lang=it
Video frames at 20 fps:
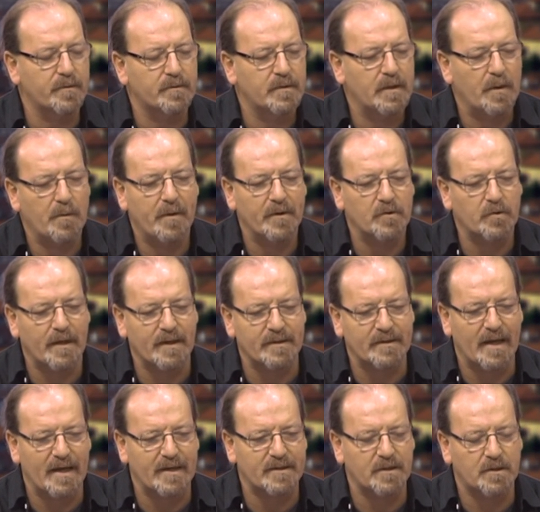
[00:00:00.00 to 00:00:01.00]
del, momento
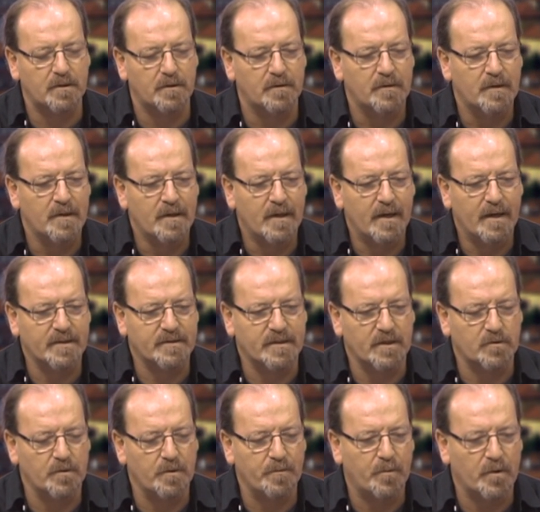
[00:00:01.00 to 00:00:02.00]
catartico è
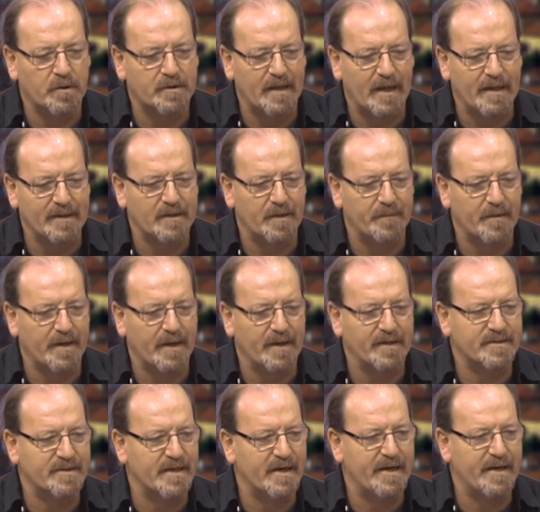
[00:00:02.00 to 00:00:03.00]
stato importante perché
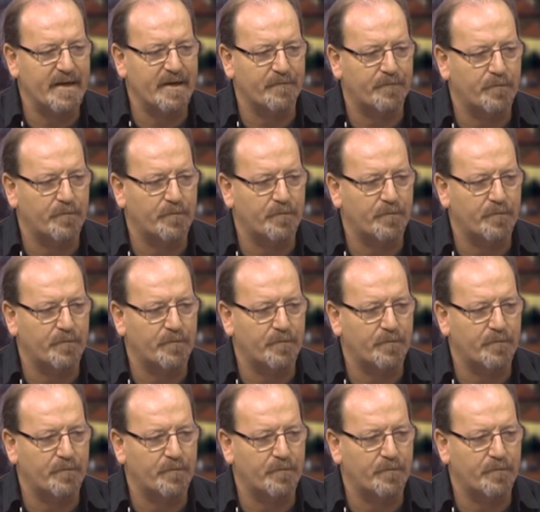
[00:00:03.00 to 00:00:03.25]
Zelig